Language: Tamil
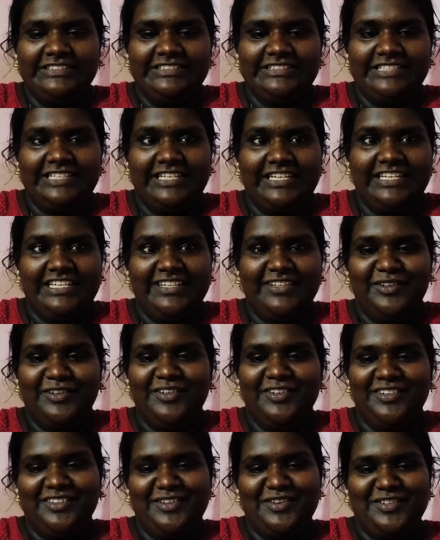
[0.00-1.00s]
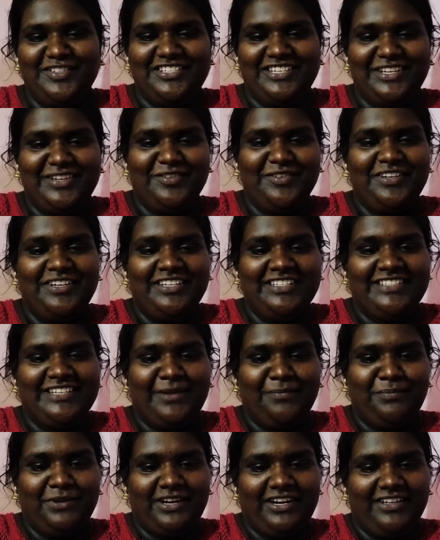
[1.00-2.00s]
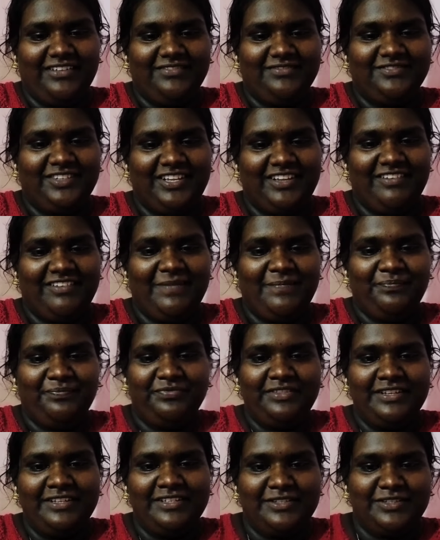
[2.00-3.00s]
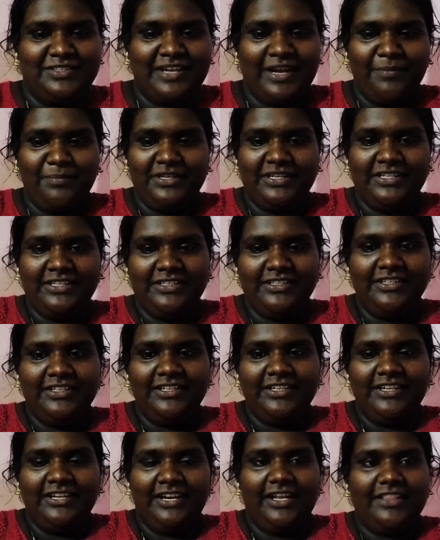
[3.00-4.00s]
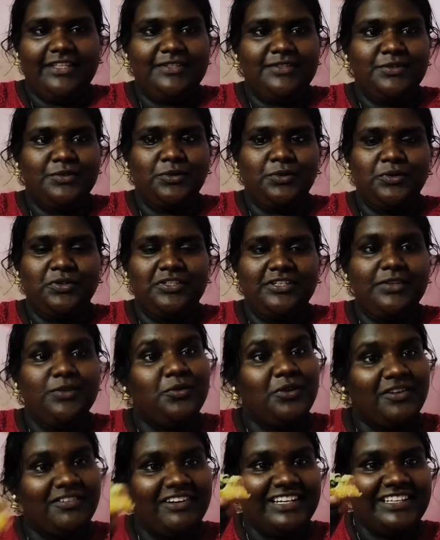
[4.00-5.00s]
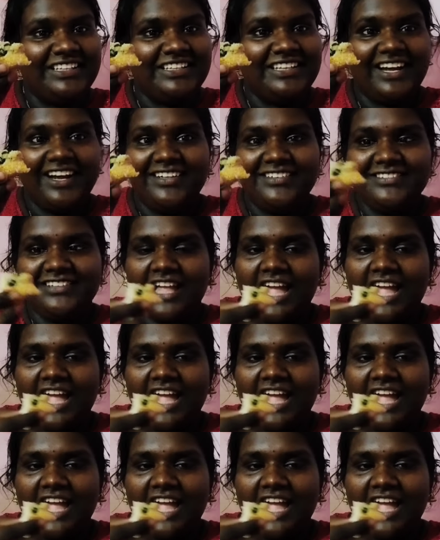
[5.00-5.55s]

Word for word: சட்னியும் தோசையும் சாப்பிட்றலாம் ஓகேவா ஸோ சாப்பிட்டுட்டு எல்லாத்துக்கும் சுட்டு கொடுத்துட்டு தூங்க வேண்டியது தான்